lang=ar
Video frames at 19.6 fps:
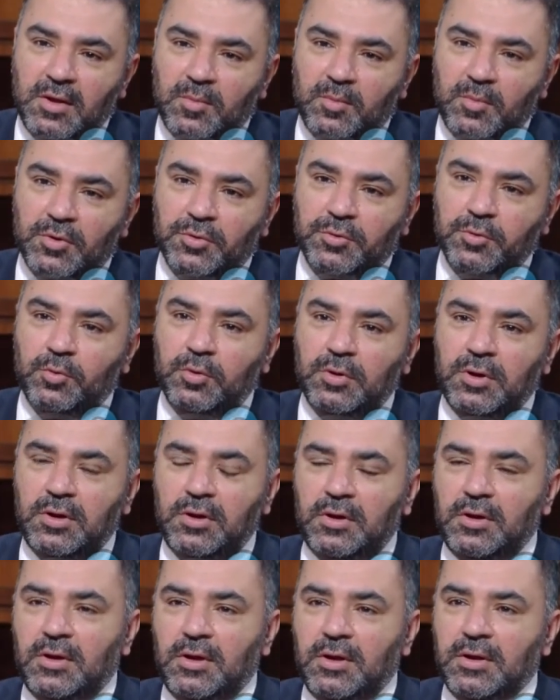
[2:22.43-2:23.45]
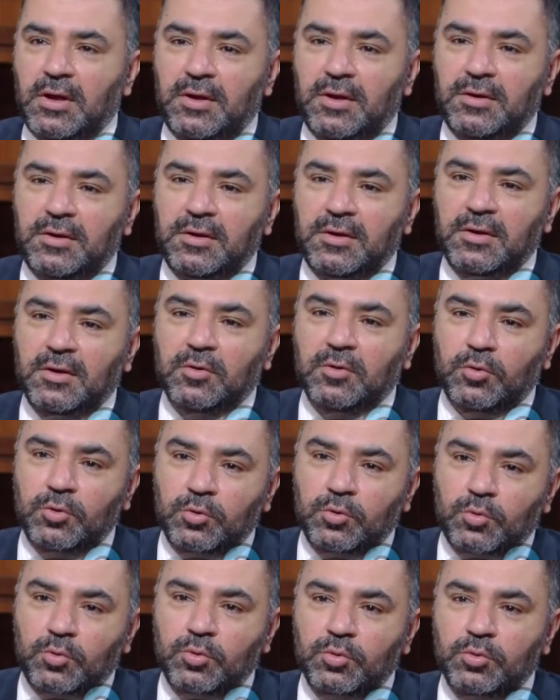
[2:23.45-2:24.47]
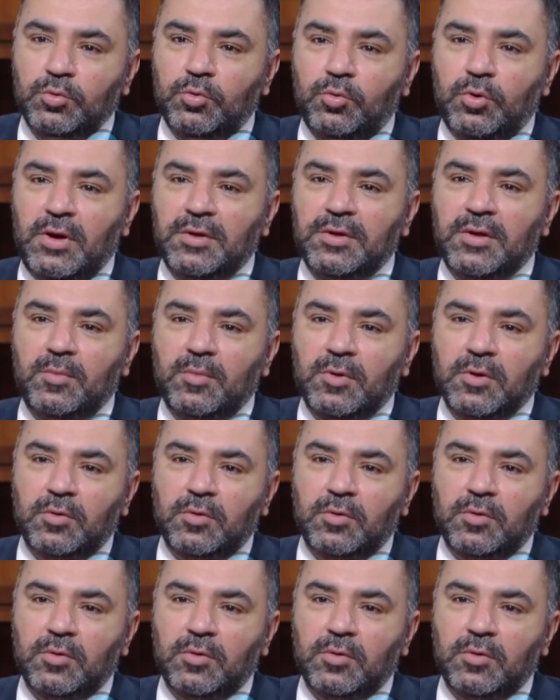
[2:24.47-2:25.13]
من طول يعني القيود وعدم